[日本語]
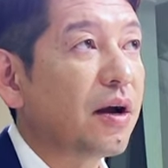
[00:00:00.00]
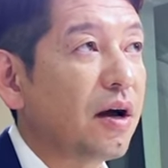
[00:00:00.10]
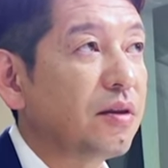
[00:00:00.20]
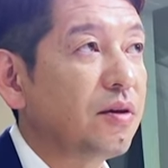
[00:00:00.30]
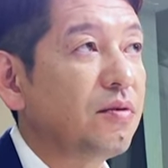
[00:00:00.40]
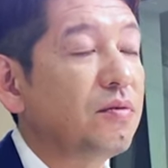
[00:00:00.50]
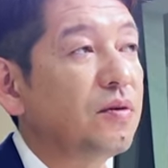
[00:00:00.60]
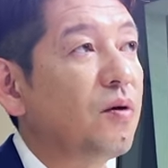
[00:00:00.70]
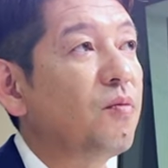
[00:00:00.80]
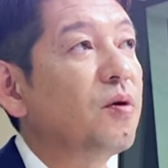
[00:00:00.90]
いかっていうふう
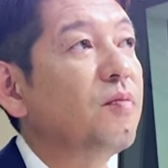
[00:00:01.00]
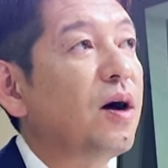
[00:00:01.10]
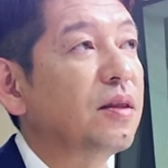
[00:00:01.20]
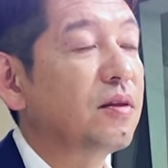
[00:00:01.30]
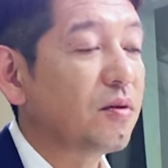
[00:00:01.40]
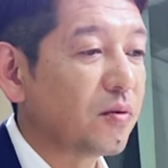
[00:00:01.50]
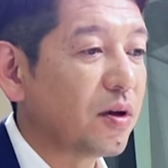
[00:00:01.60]
な思いもあったの